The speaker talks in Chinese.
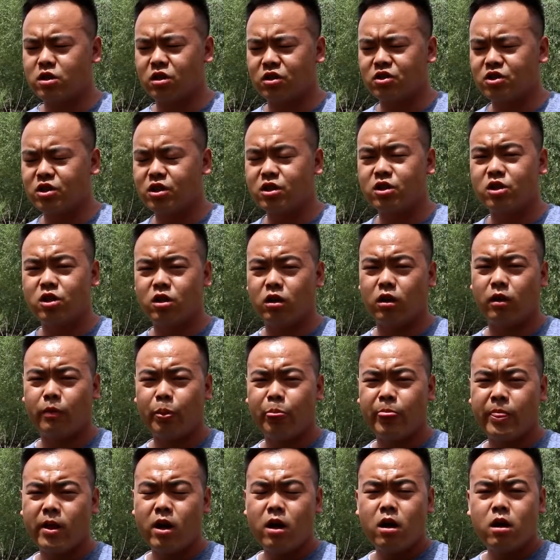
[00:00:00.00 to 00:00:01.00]
常清澈，
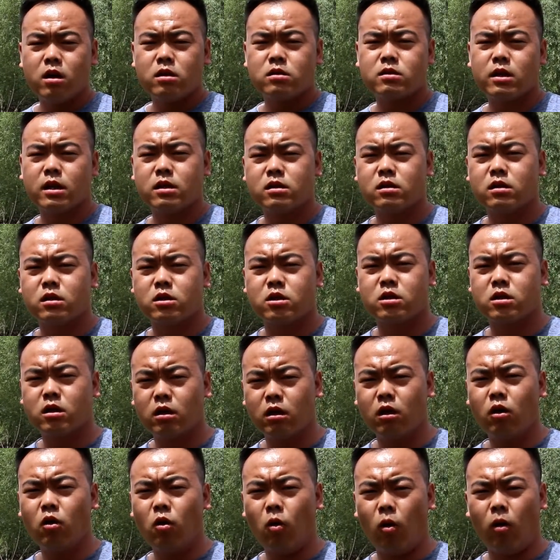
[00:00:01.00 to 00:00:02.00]
在这个
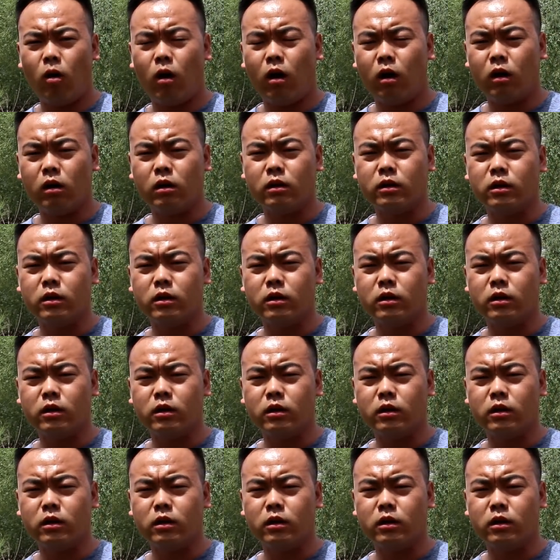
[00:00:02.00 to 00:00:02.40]
身后